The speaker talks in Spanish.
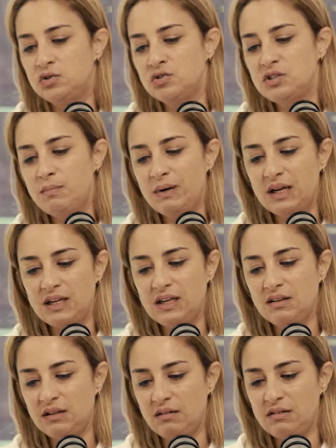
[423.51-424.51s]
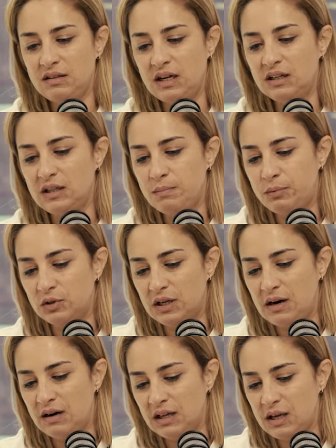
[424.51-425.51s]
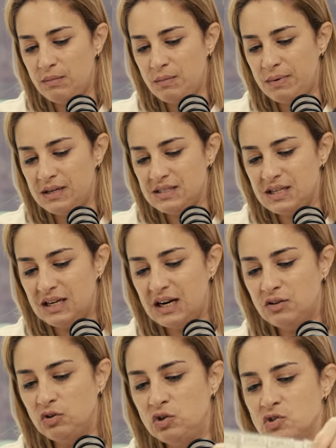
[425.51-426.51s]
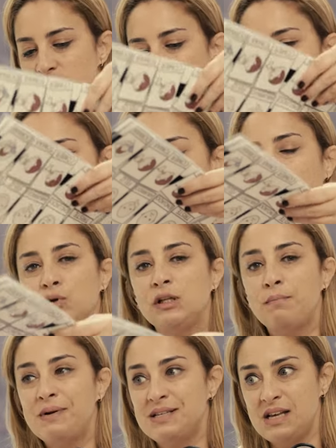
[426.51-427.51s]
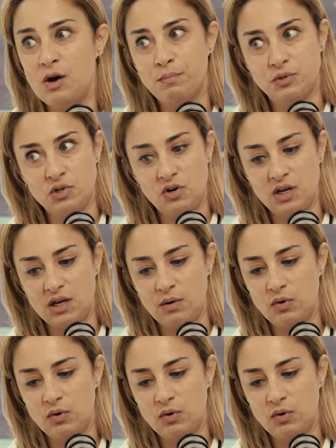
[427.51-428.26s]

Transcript: yo siempre quería entrevistarte porque la verdad es que me parece grandiosa la multiplicidad de opciones que